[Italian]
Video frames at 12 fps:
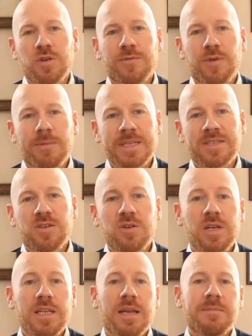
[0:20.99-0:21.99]
di
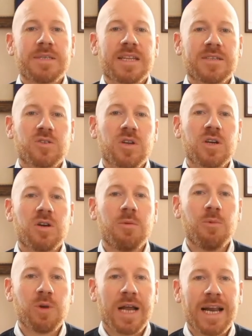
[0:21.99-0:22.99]
informazione dell'amministrazione
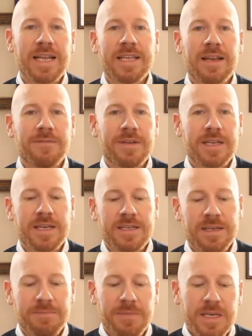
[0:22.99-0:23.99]
comunale del
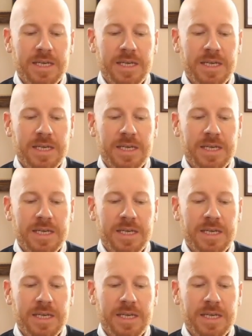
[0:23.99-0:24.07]
venerdì.